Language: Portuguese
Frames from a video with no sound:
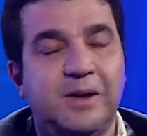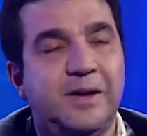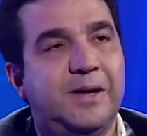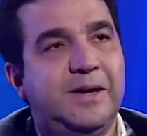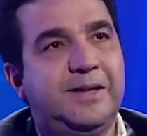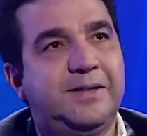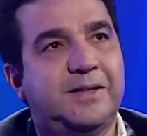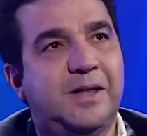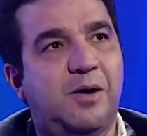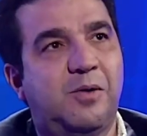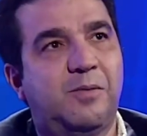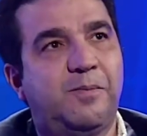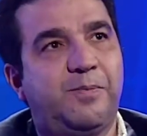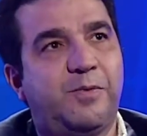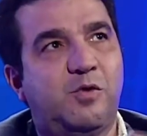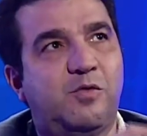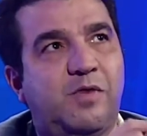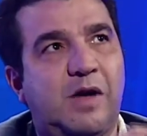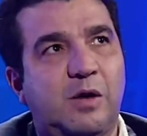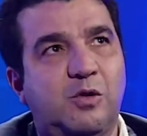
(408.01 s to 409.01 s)
Então,
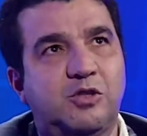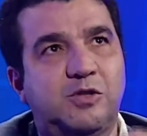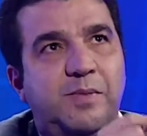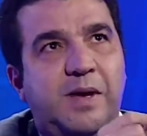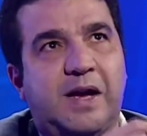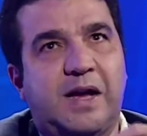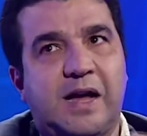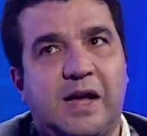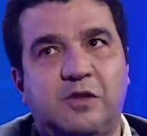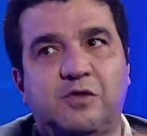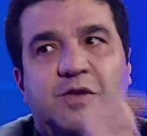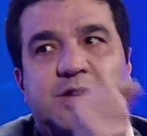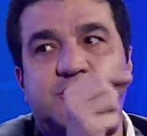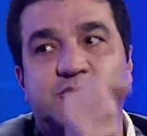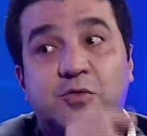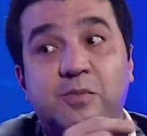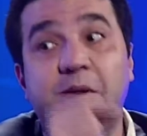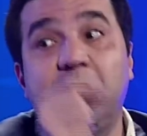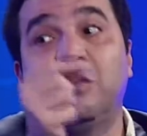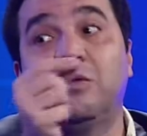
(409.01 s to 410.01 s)
o valor de mercado vai
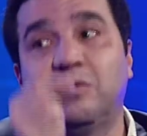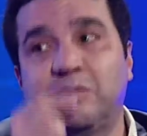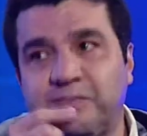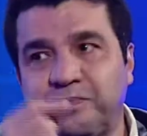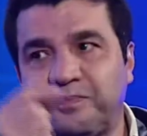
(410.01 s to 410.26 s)
subindo